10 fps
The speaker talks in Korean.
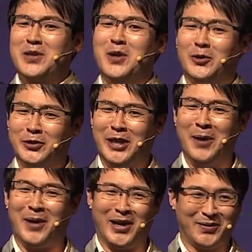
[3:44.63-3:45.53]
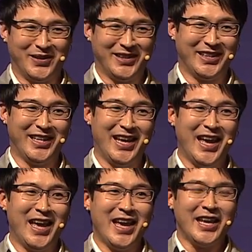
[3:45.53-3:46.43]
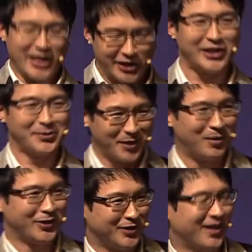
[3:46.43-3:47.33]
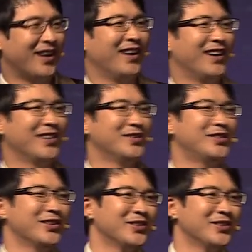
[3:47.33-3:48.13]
12시 방향. 이해되신 분은 박수. 예, 그렇죠.